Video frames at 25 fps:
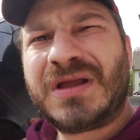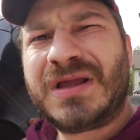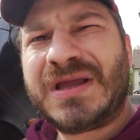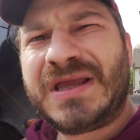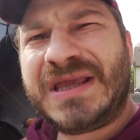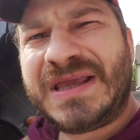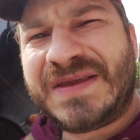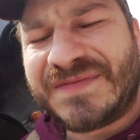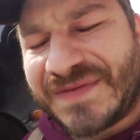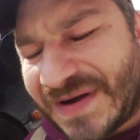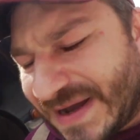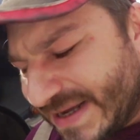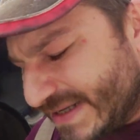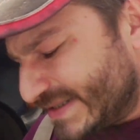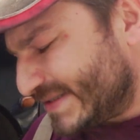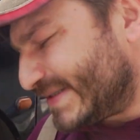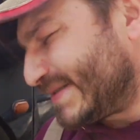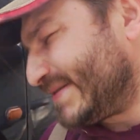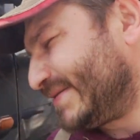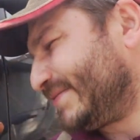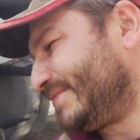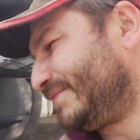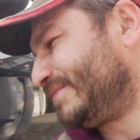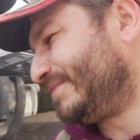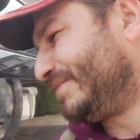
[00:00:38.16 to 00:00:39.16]
Ich
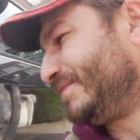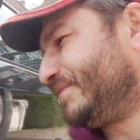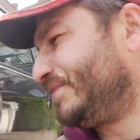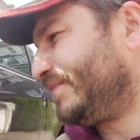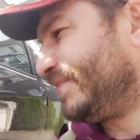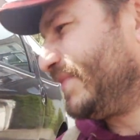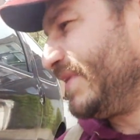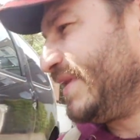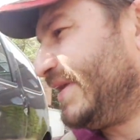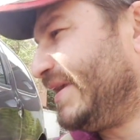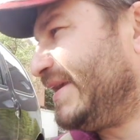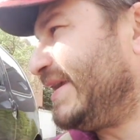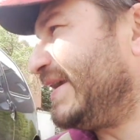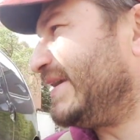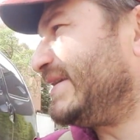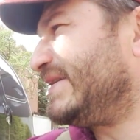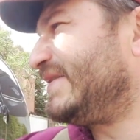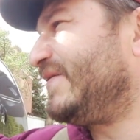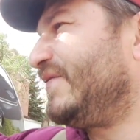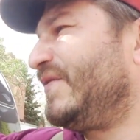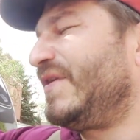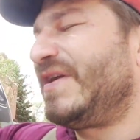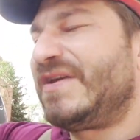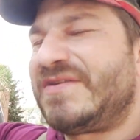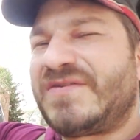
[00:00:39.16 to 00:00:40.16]
weiß, ich hätte
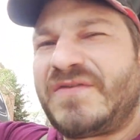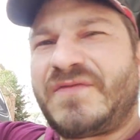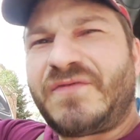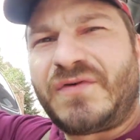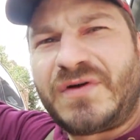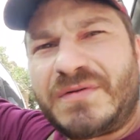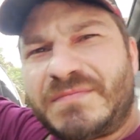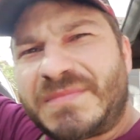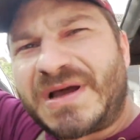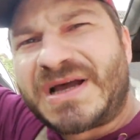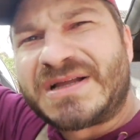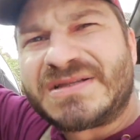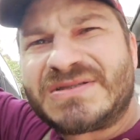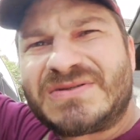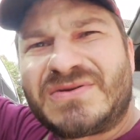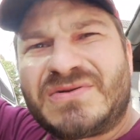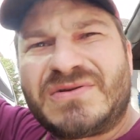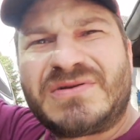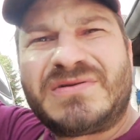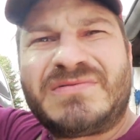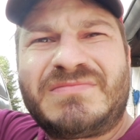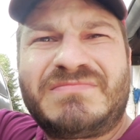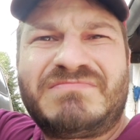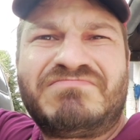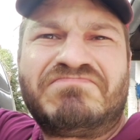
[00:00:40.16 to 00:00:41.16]
es vielleicht sofort machen
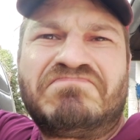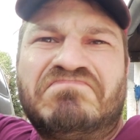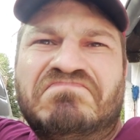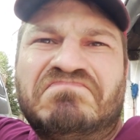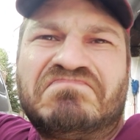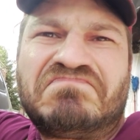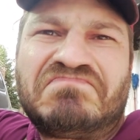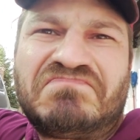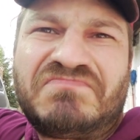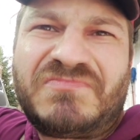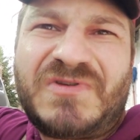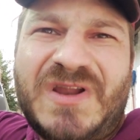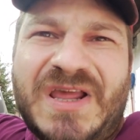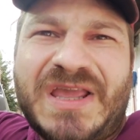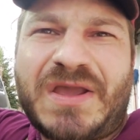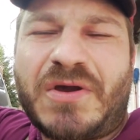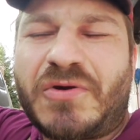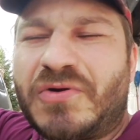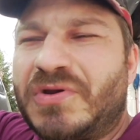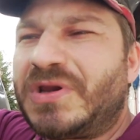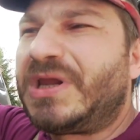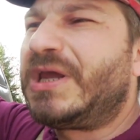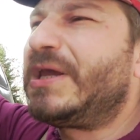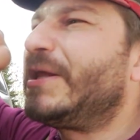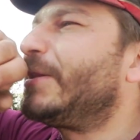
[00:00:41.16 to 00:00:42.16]
sollen, vielleicht
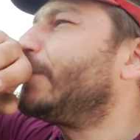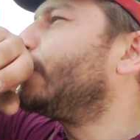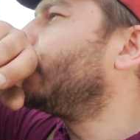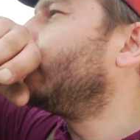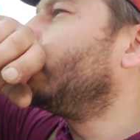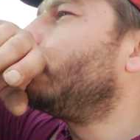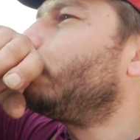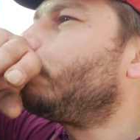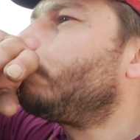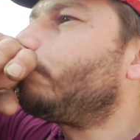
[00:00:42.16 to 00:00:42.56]
auch nicht.